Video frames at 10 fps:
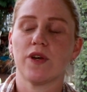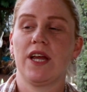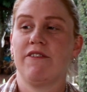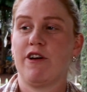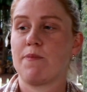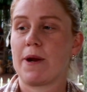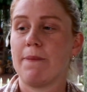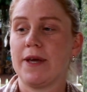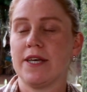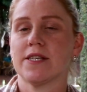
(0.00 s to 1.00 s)
que ela vai para
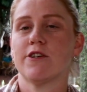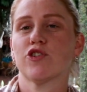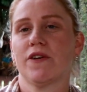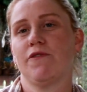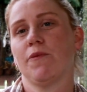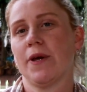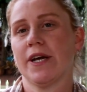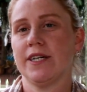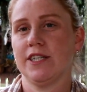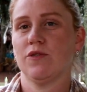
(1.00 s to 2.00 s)
a mesa, eu já vou
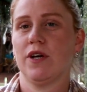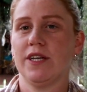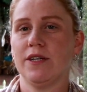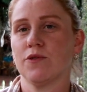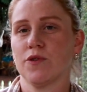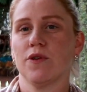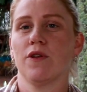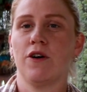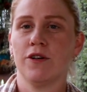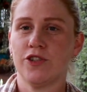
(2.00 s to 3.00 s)
pegando ali os
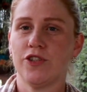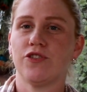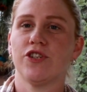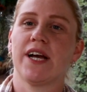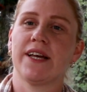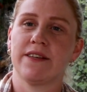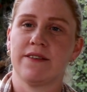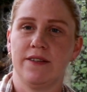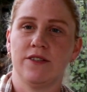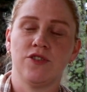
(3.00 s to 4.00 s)
lotes de cada
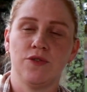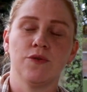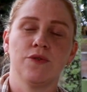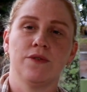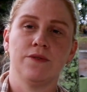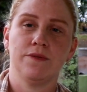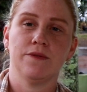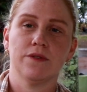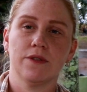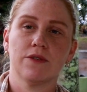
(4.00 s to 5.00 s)

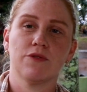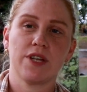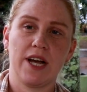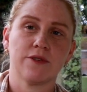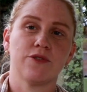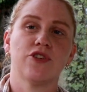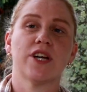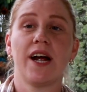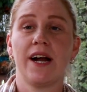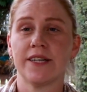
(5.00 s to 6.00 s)
do, dos sacos de
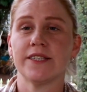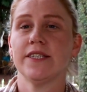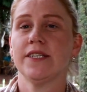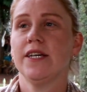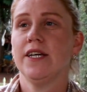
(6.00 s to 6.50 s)
carne